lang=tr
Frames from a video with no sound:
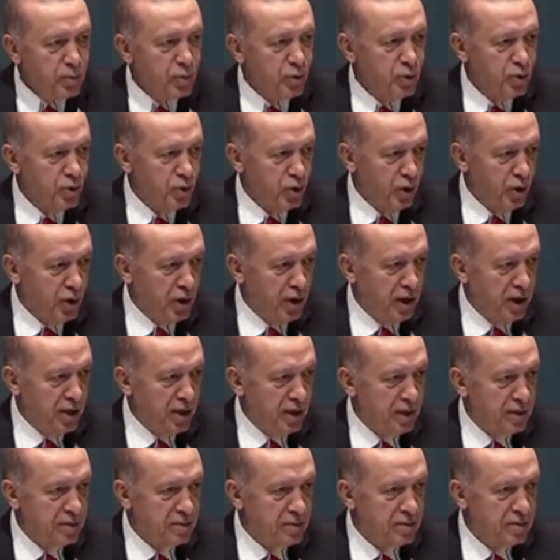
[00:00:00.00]
bunu
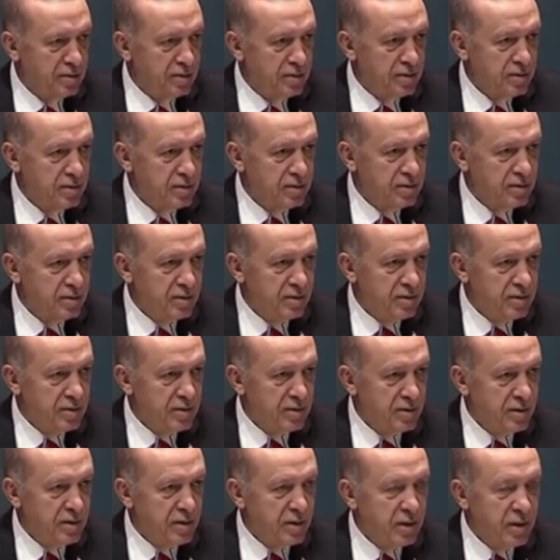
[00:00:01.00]
söyleyenler
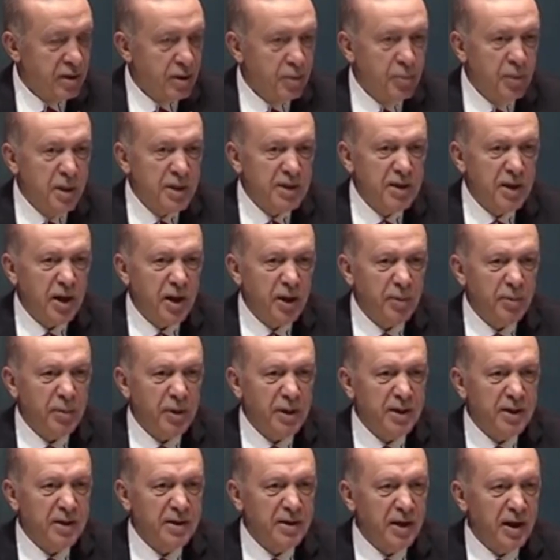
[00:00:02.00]

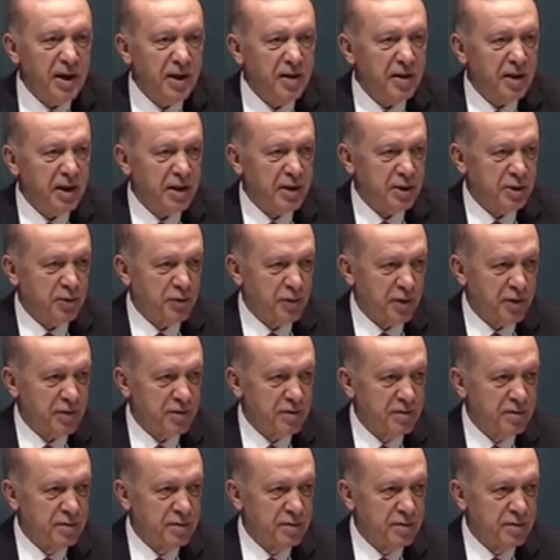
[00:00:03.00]
becerebildikleri tek iş var.